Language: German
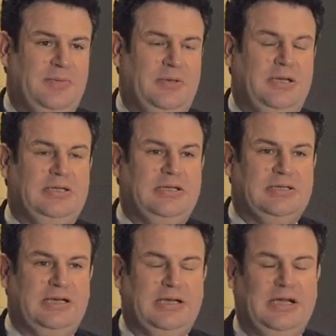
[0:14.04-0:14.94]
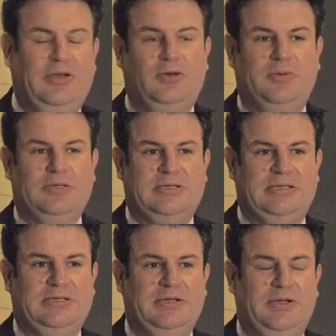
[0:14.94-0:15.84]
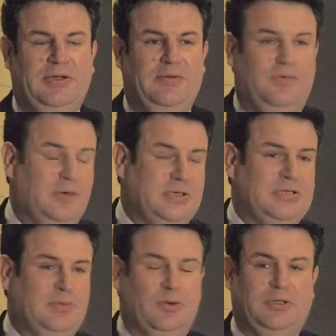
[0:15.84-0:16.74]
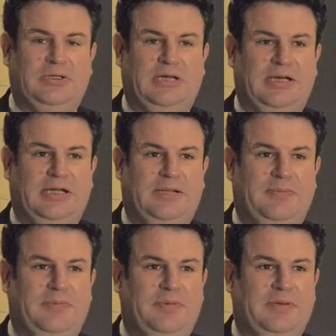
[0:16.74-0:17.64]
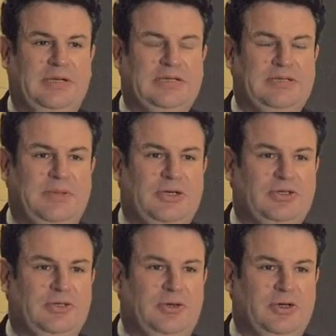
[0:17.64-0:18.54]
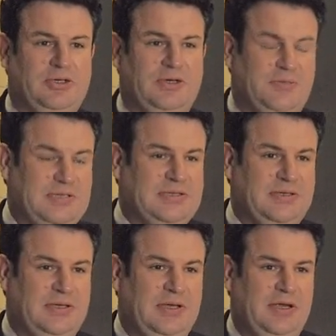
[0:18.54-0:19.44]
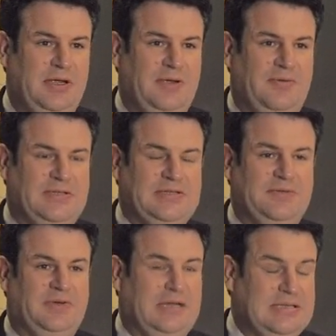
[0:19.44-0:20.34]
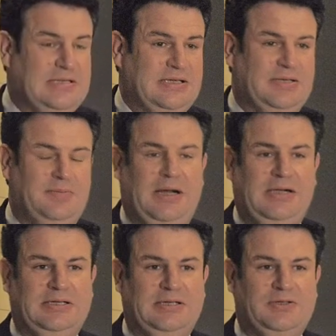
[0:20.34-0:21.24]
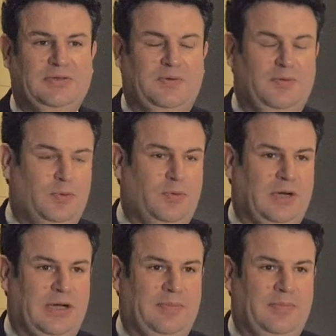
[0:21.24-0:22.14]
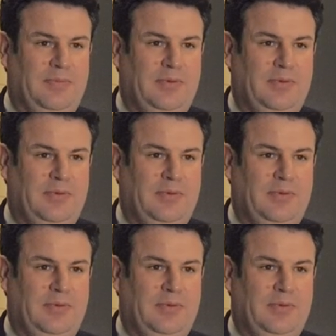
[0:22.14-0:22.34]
Mit der digitalen Rentenübersicht wird es die Möglichkeit geben, dass die Menschen in Deutschland wissen, was sie verlässlich im Alter zur Verfügung haben.